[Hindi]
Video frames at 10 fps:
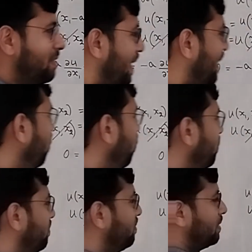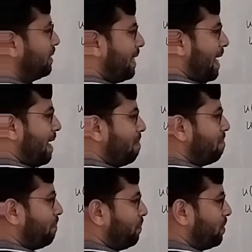देख लो ठीक
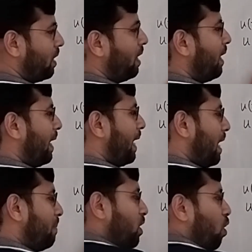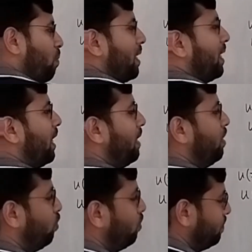है ए भी कॉमन निकाल
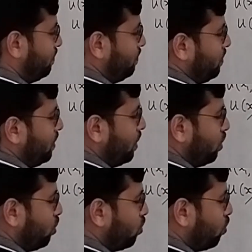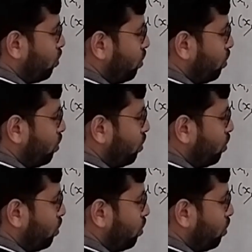लो तो